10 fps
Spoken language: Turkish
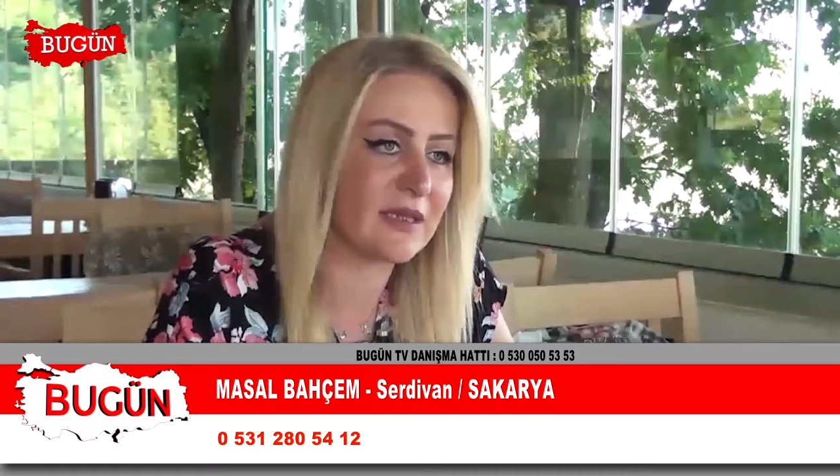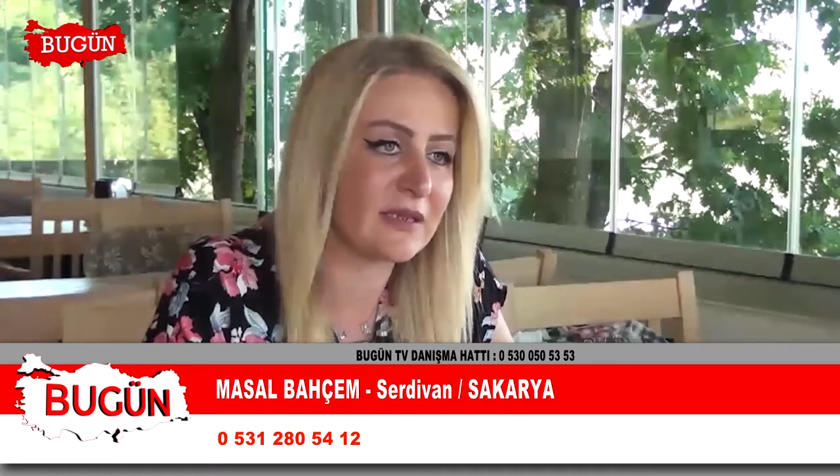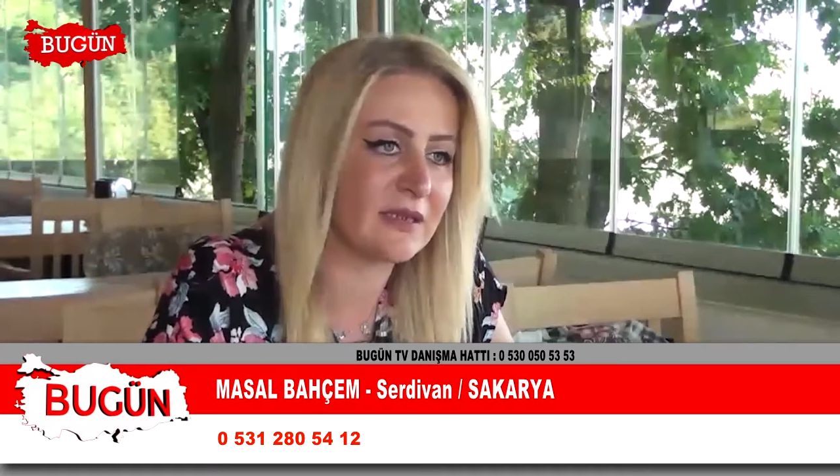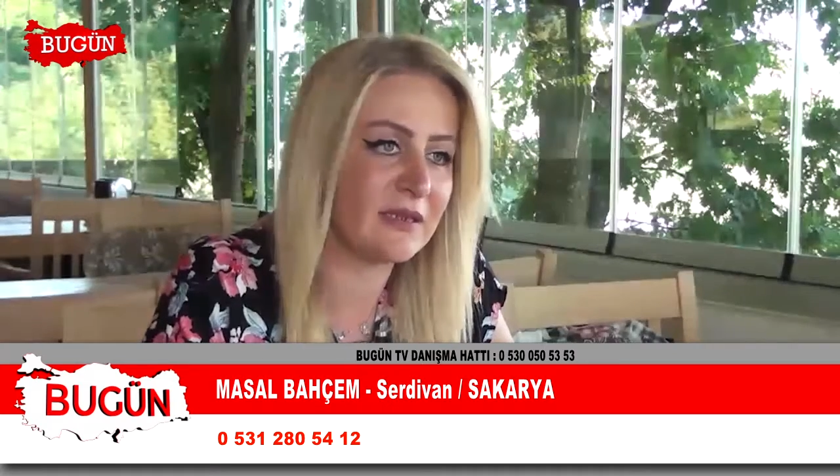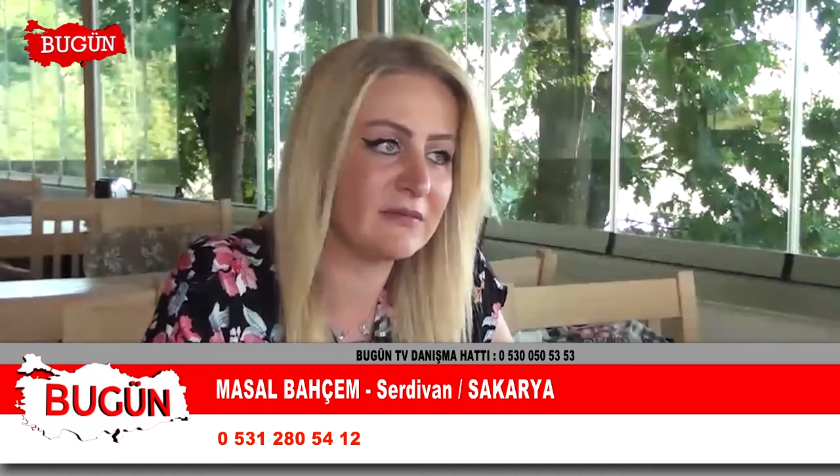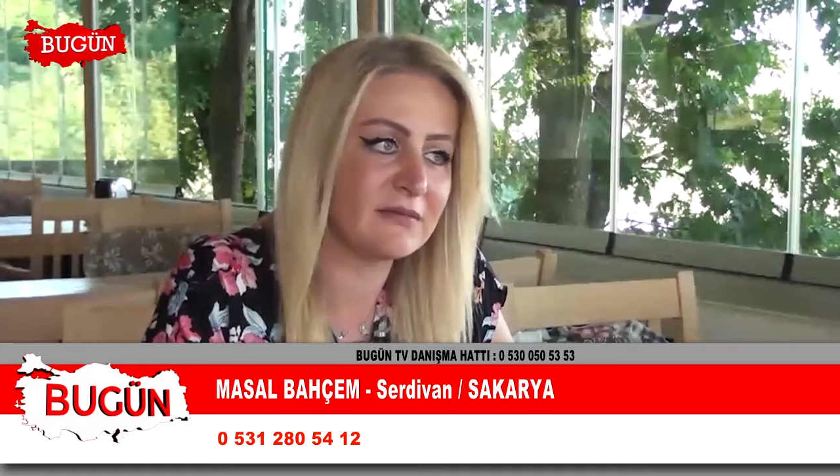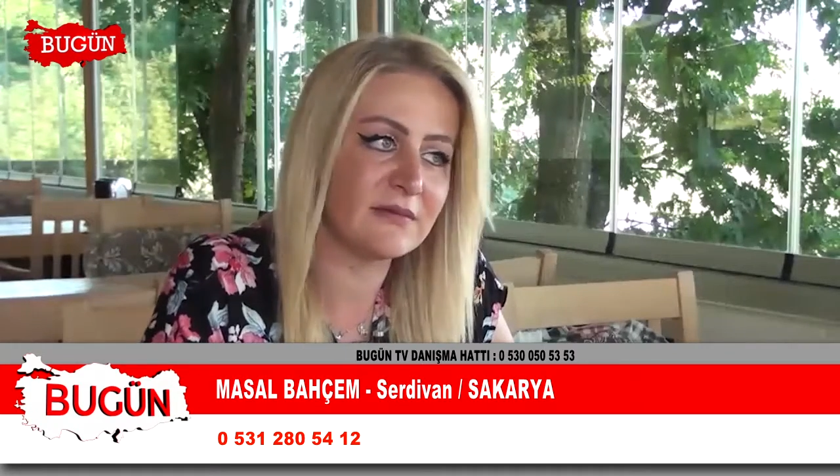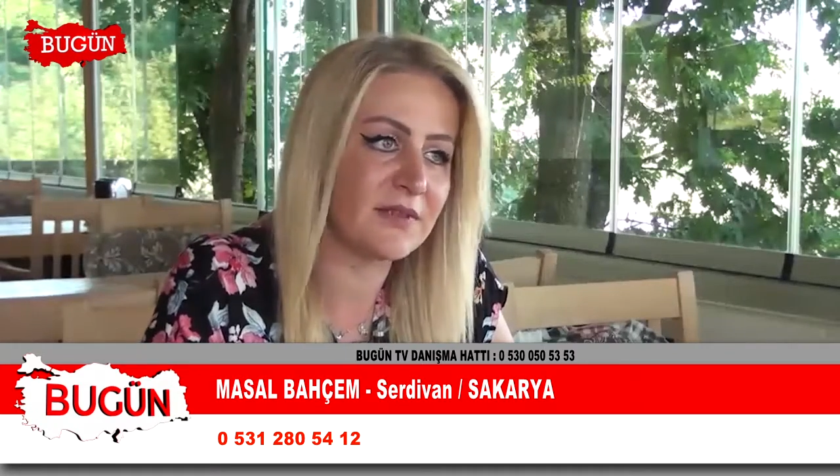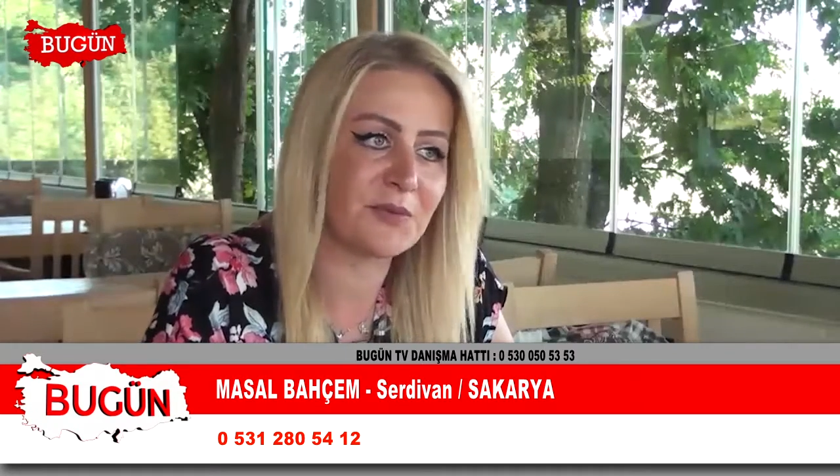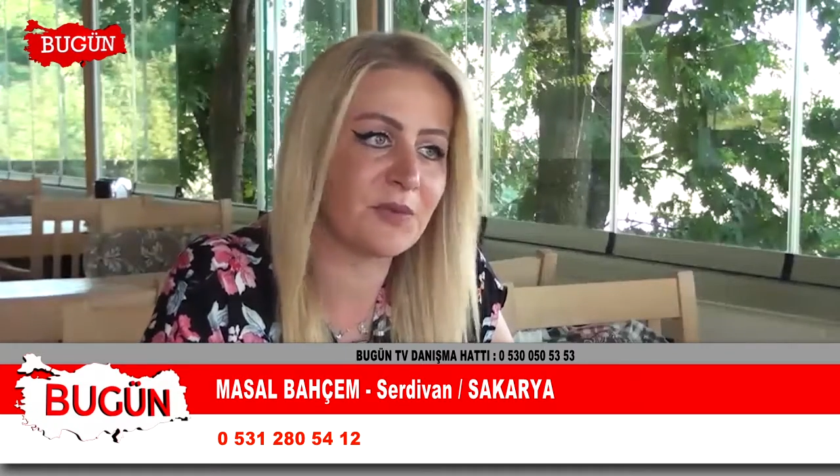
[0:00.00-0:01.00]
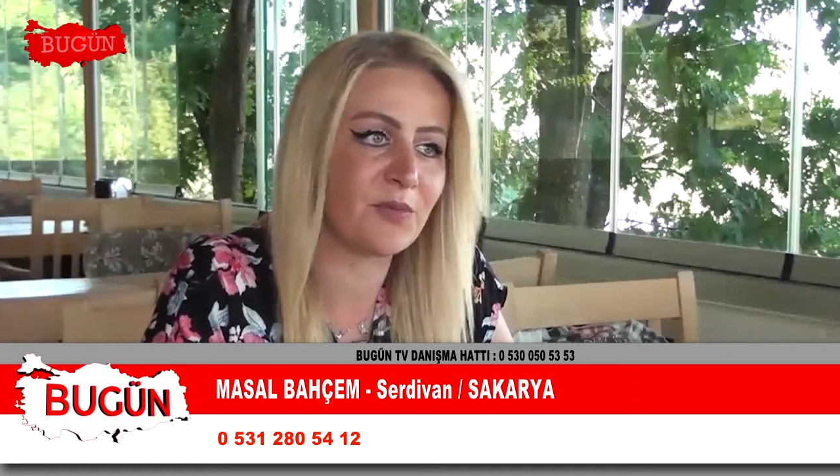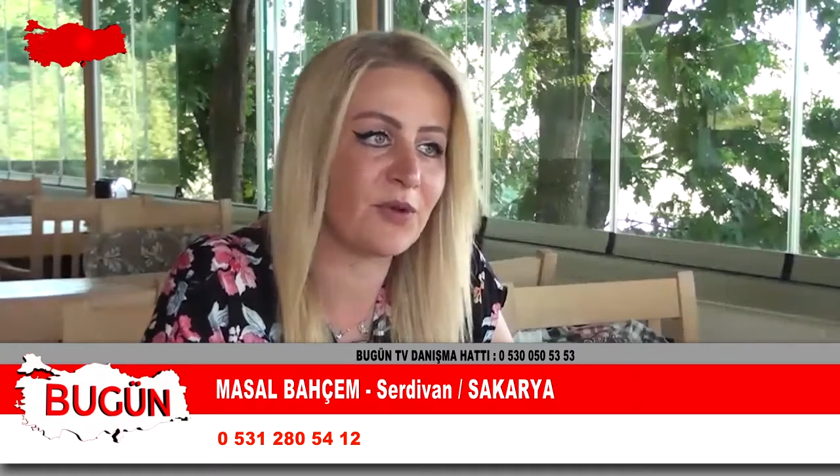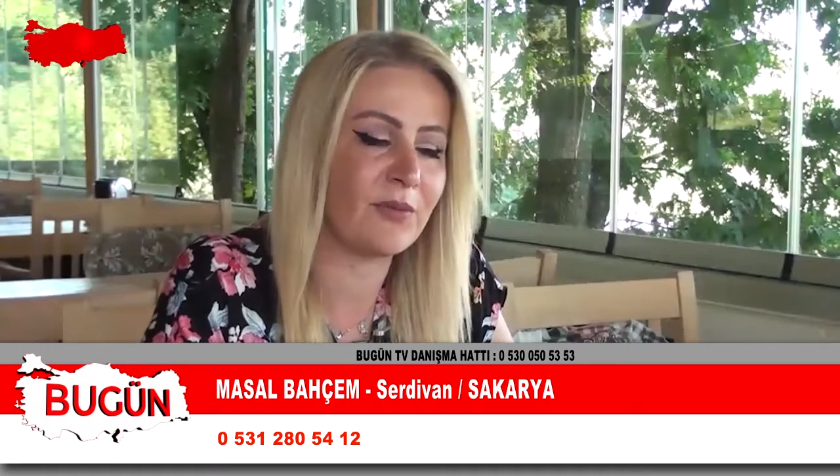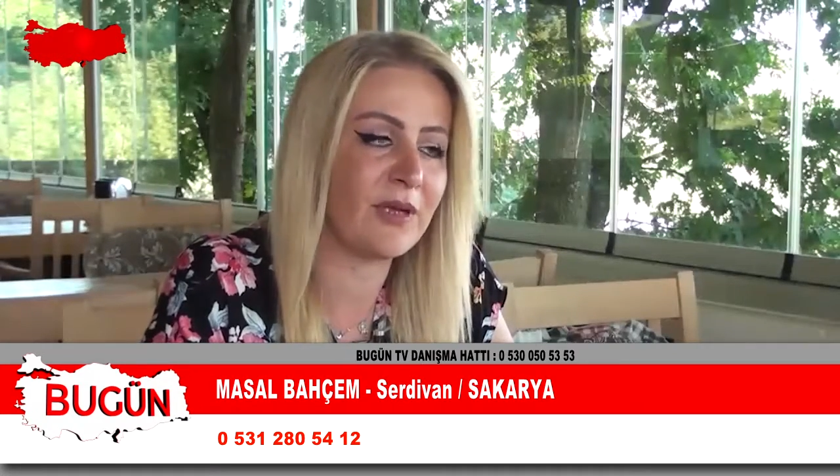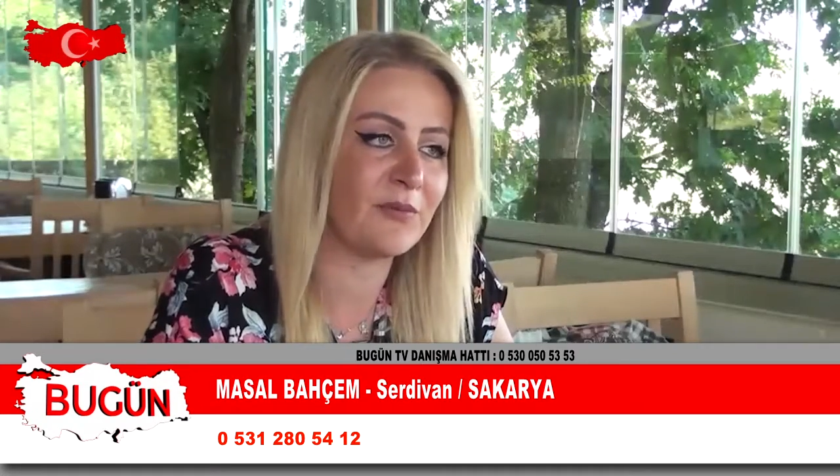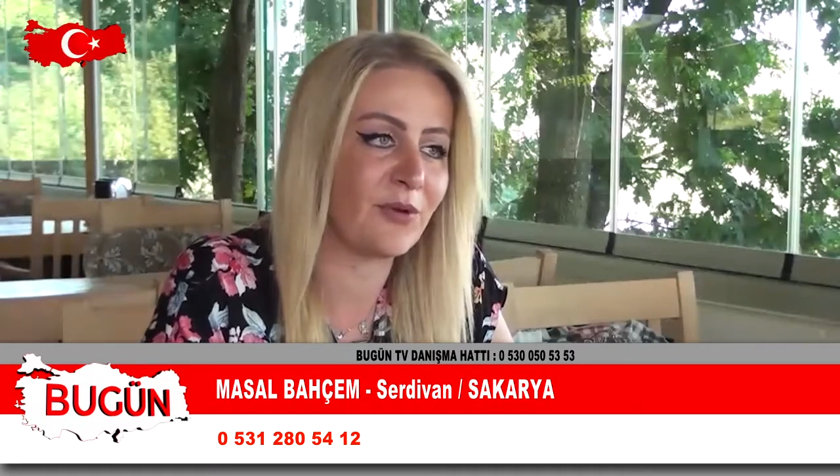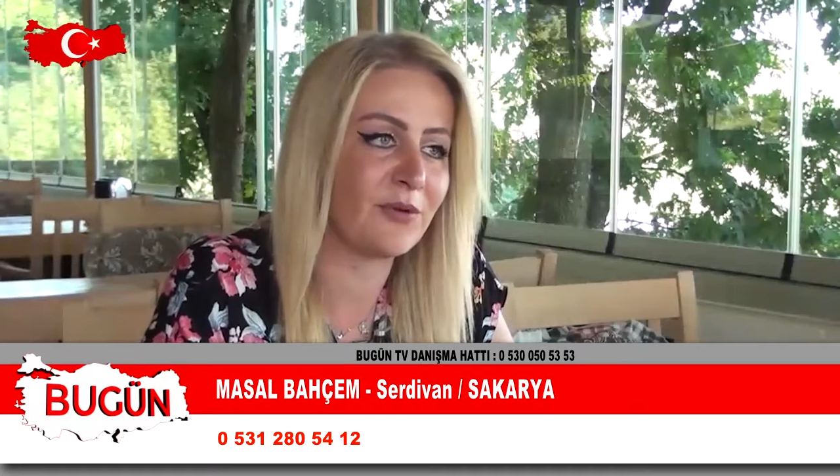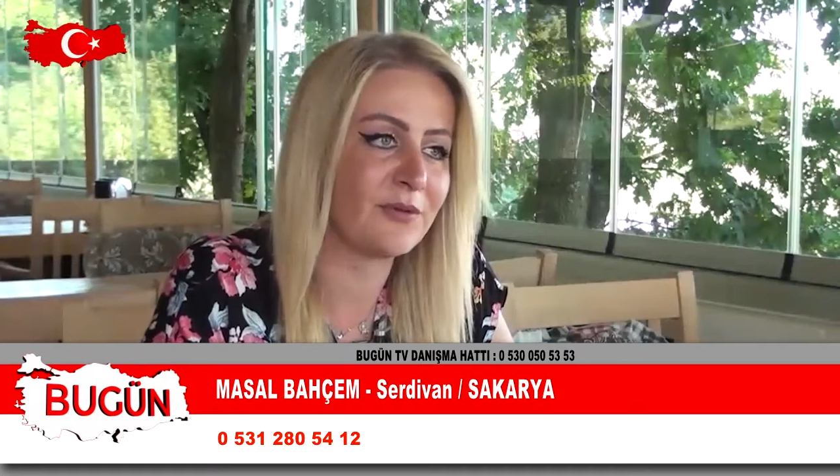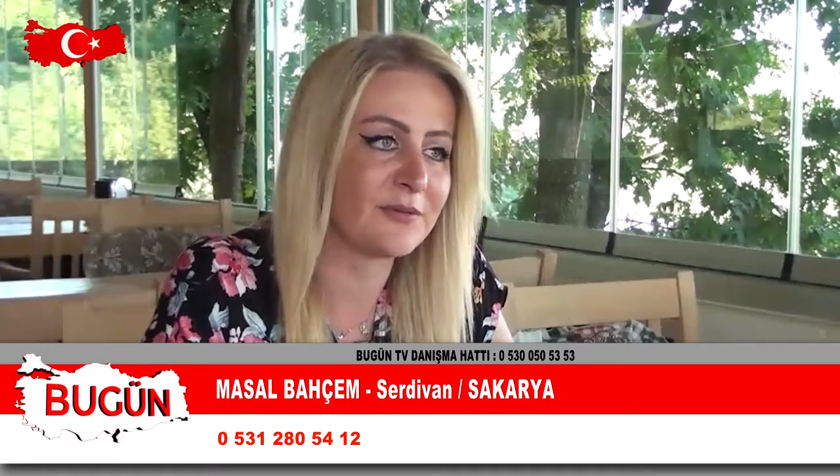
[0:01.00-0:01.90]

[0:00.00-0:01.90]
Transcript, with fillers: zaten hiçbir Evet. problem yok.